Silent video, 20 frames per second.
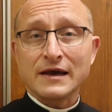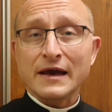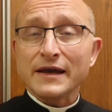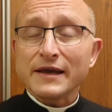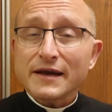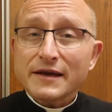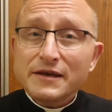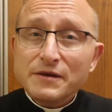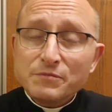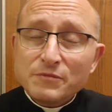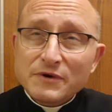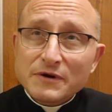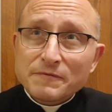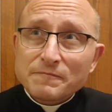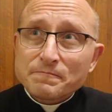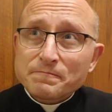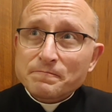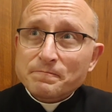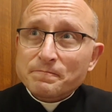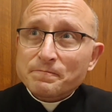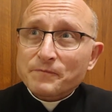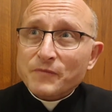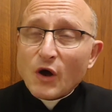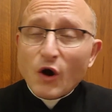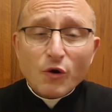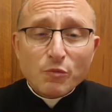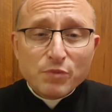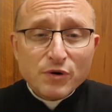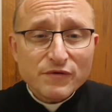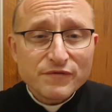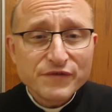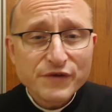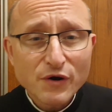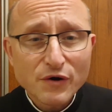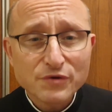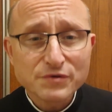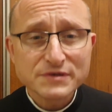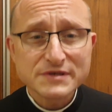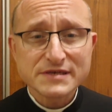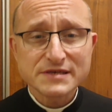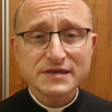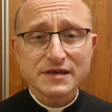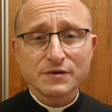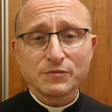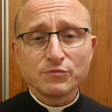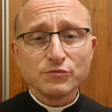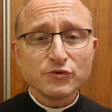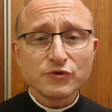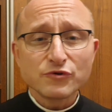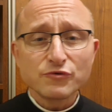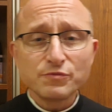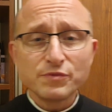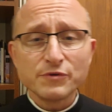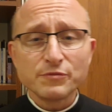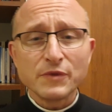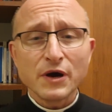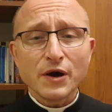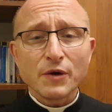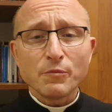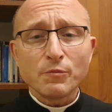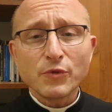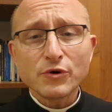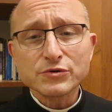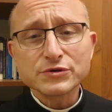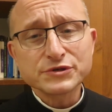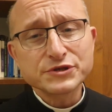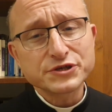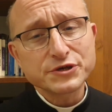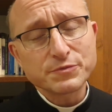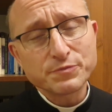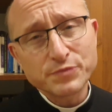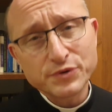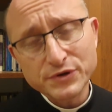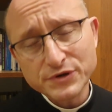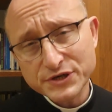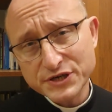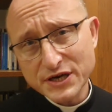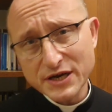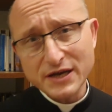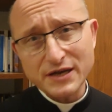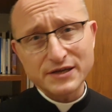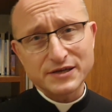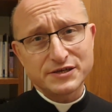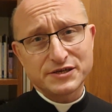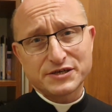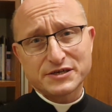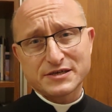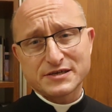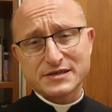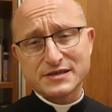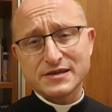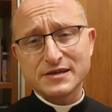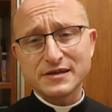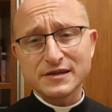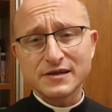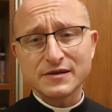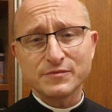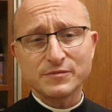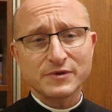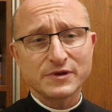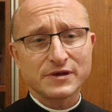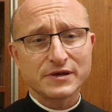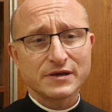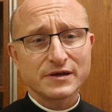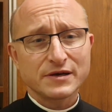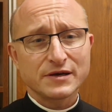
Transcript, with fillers: Jakim obowiązkiem mógłbym mądrze podzielić się z innymi?